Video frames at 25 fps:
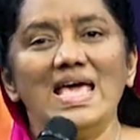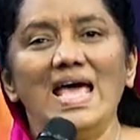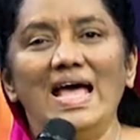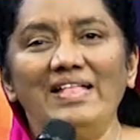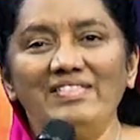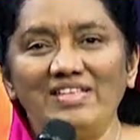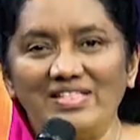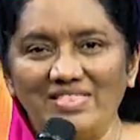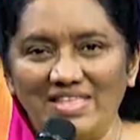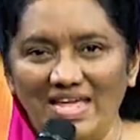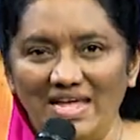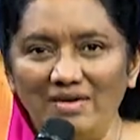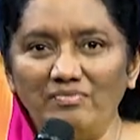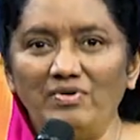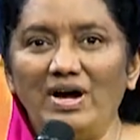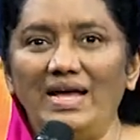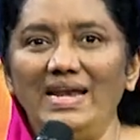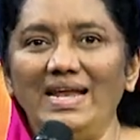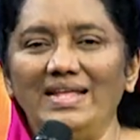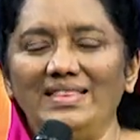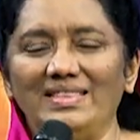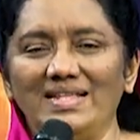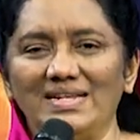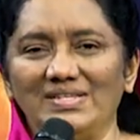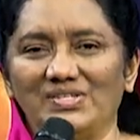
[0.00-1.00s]
அந்த
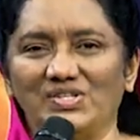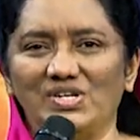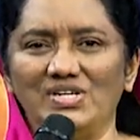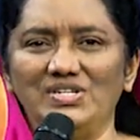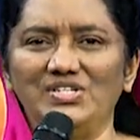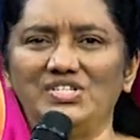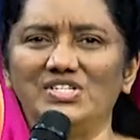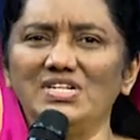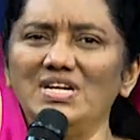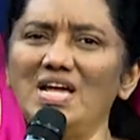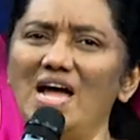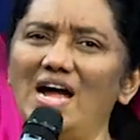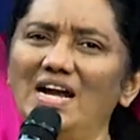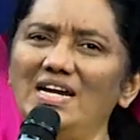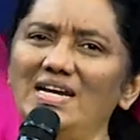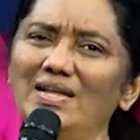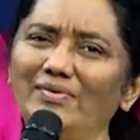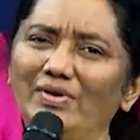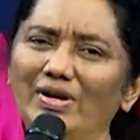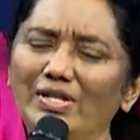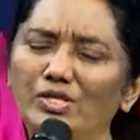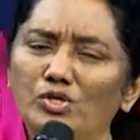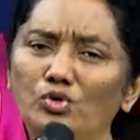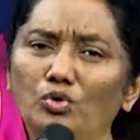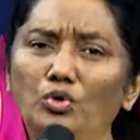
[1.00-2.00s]
தேவாலயத்தில் சென்று
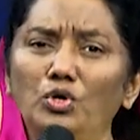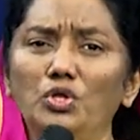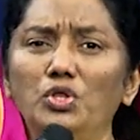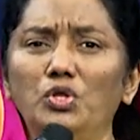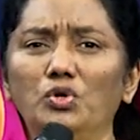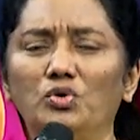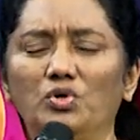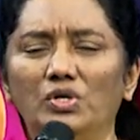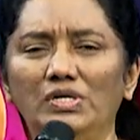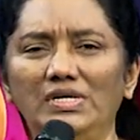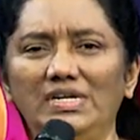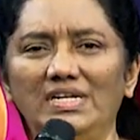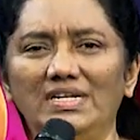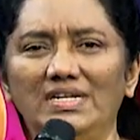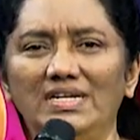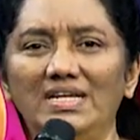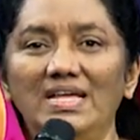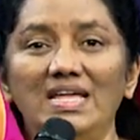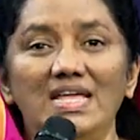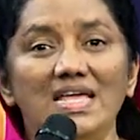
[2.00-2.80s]
ஆண்டவரை தொழுது கொண்டு